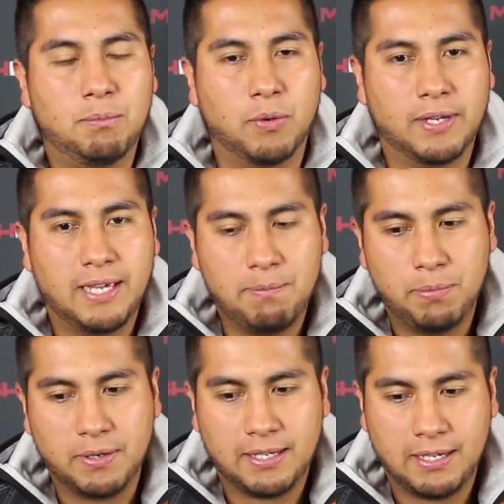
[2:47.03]
¿Por qué?
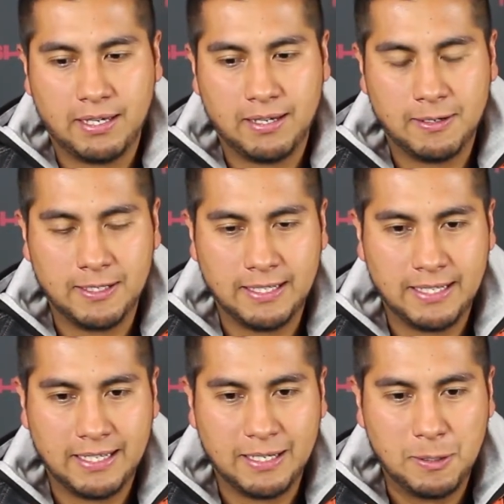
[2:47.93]
Porque
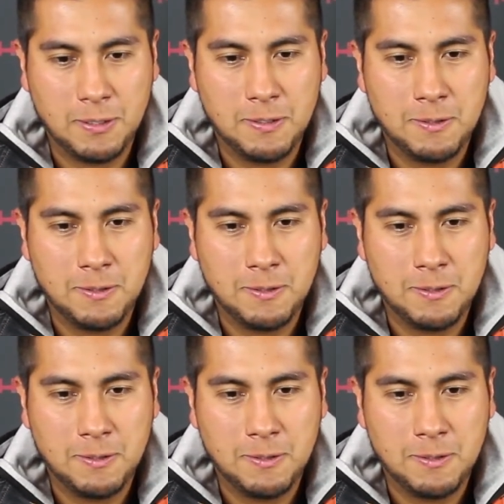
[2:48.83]
eh,